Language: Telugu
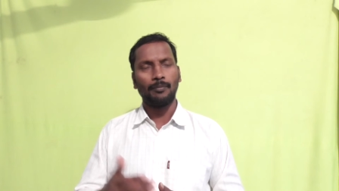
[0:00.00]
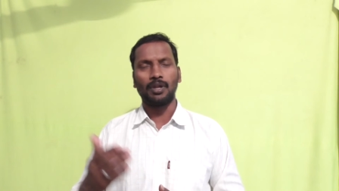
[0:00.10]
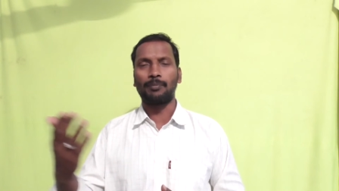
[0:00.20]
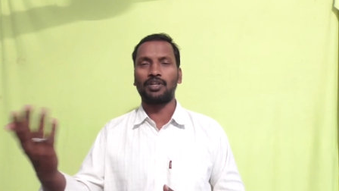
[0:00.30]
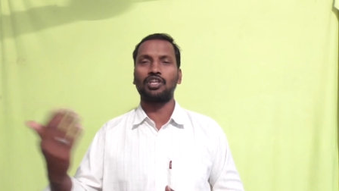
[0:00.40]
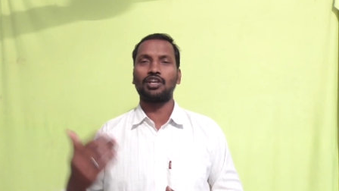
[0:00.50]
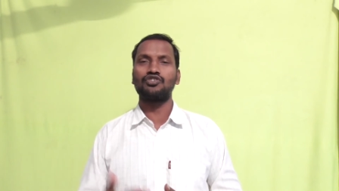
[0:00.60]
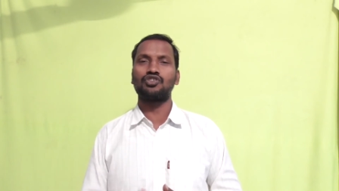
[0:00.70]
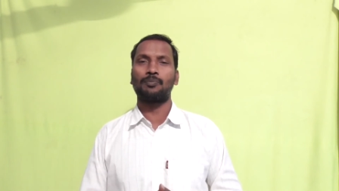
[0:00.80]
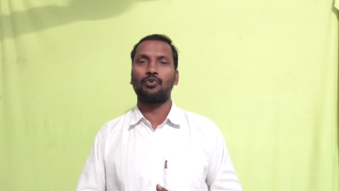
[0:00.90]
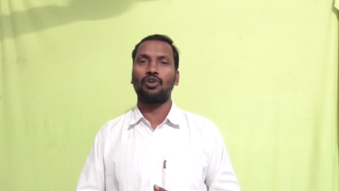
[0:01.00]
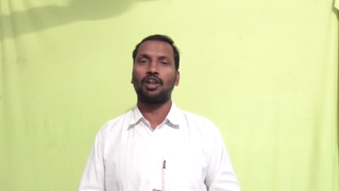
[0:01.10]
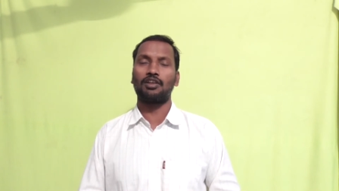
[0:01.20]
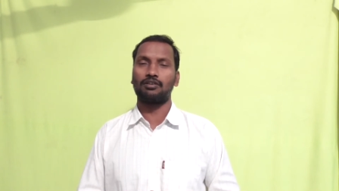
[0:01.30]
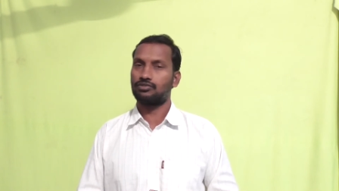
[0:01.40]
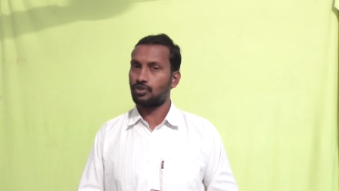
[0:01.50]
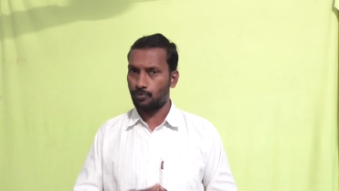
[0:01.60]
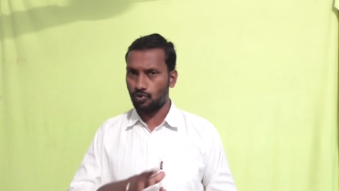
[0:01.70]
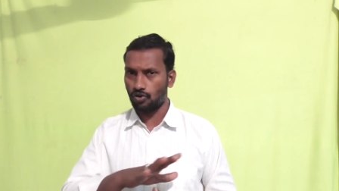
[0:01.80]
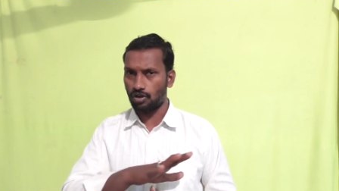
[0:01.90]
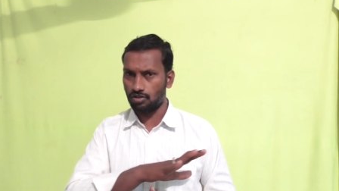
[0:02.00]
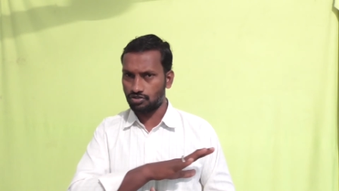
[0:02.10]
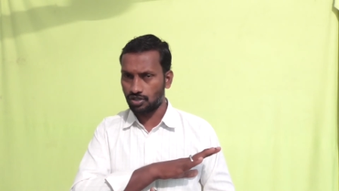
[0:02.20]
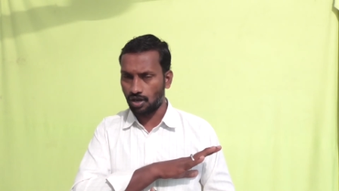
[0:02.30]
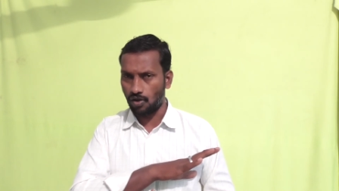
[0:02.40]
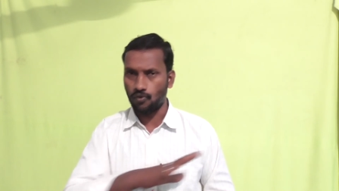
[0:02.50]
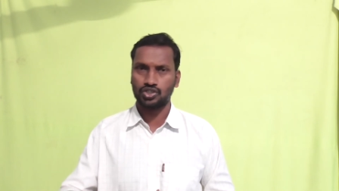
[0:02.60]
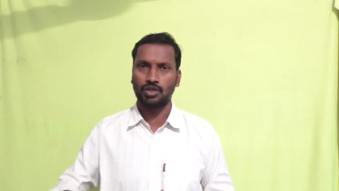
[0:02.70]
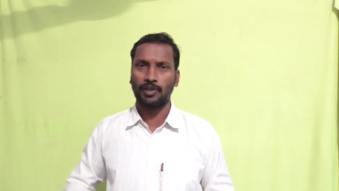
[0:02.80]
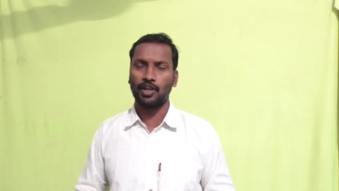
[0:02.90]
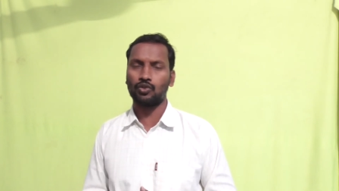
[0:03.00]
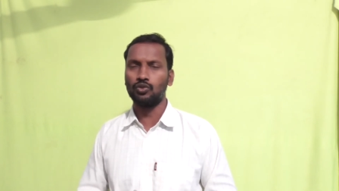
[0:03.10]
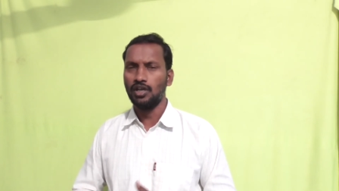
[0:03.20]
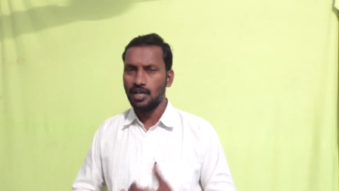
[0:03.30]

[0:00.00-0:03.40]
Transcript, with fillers: మనం ప్రత్యేకించి చెప్పుకోవాలి చెప్పుకోవాల్సిన అవసరమే లేదు